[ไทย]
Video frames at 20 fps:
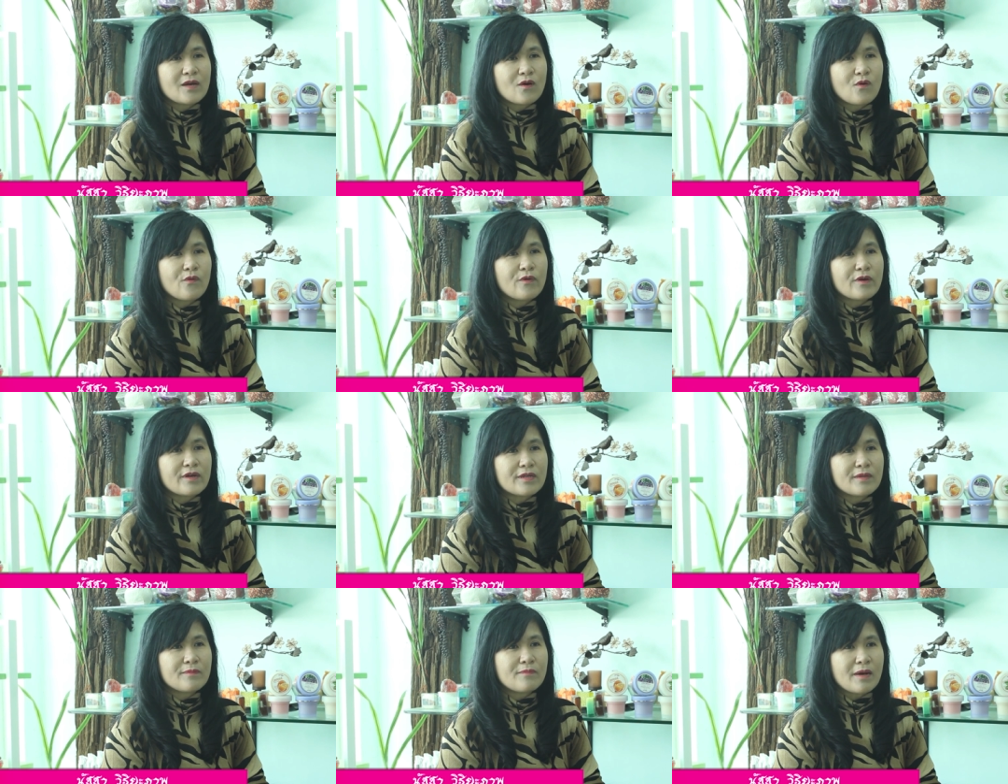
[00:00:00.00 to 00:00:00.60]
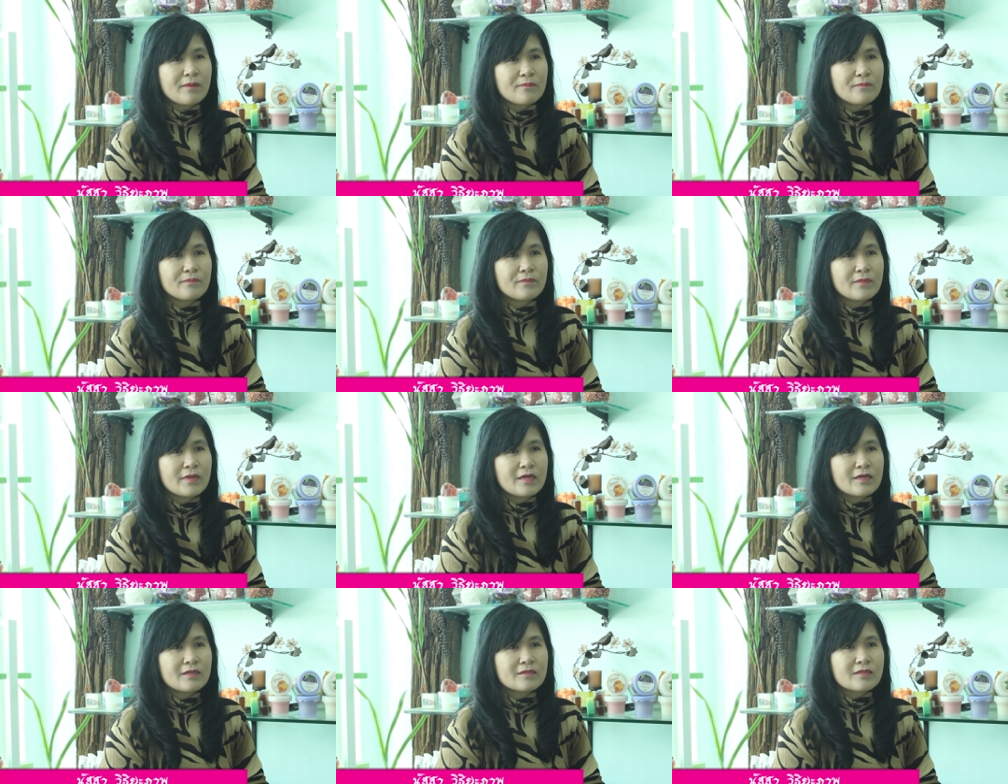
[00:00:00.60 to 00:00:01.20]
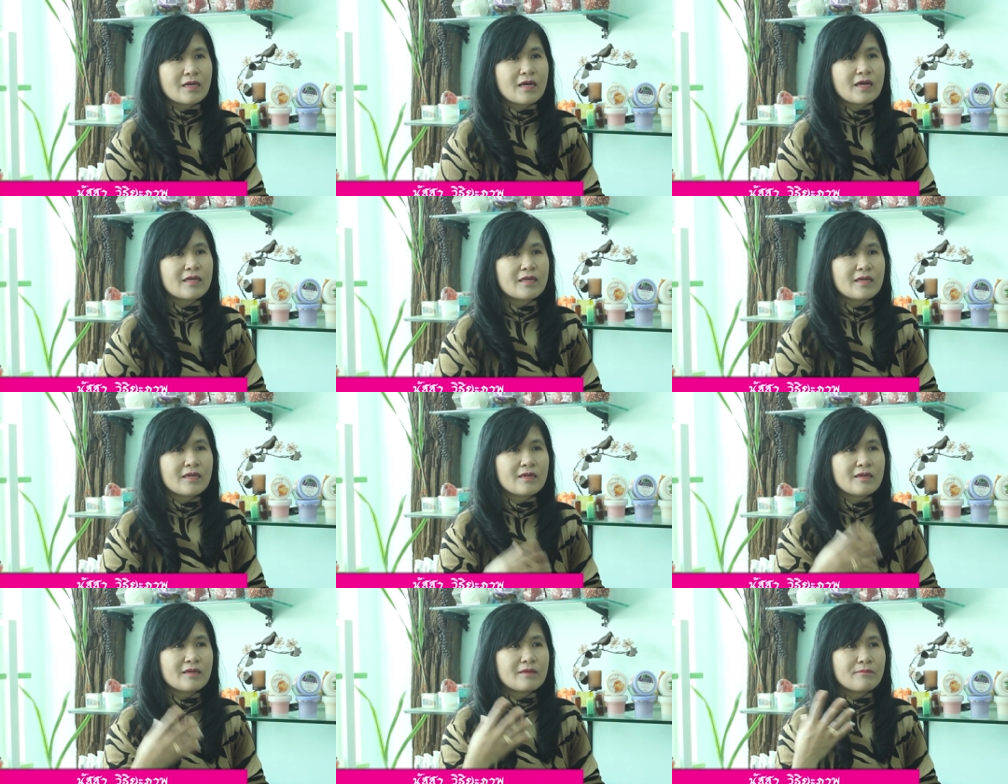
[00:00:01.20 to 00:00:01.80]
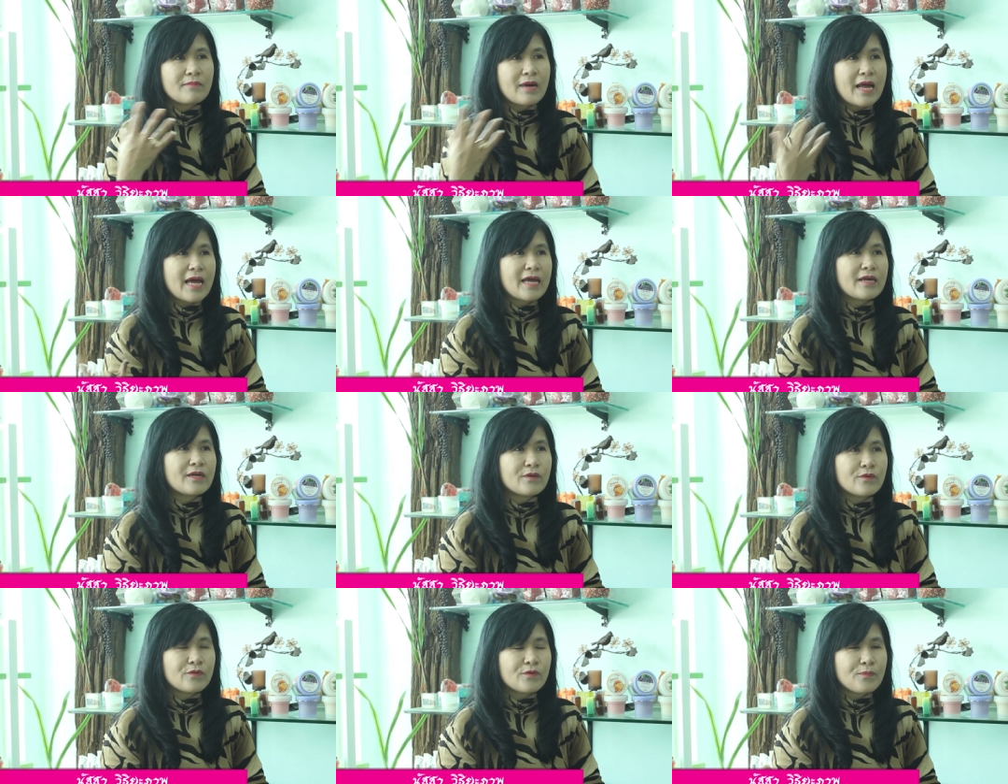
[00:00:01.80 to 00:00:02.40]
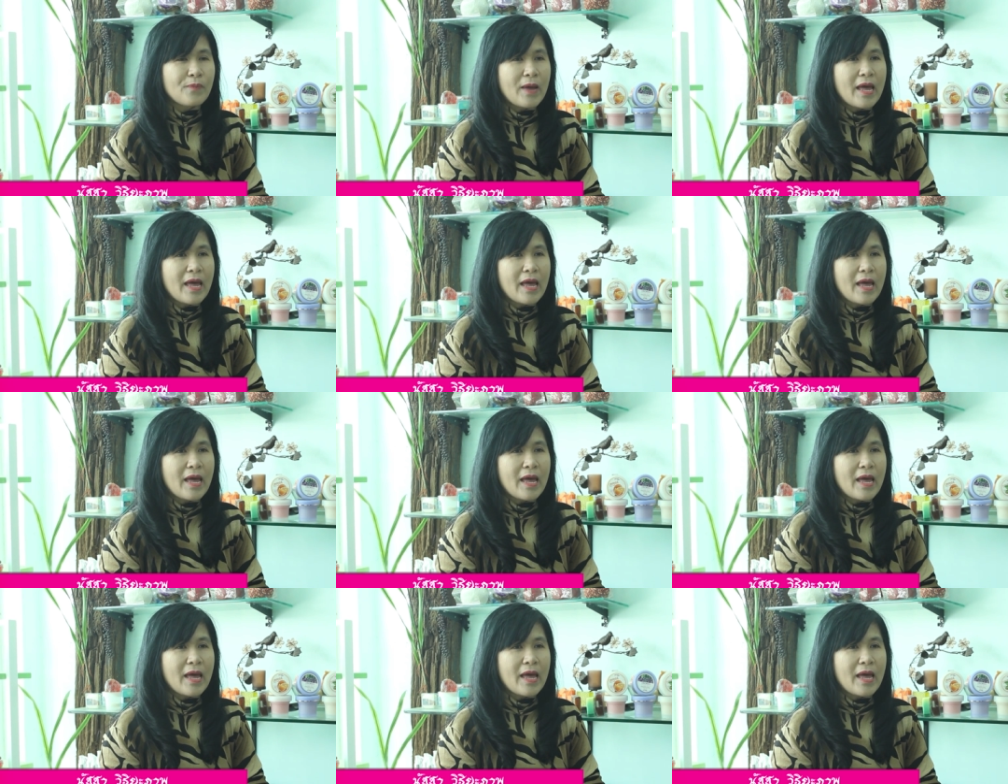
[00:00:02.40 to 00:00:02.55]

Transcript: ลาย ๆ คนที่แบบใช้แบรนด์นู้น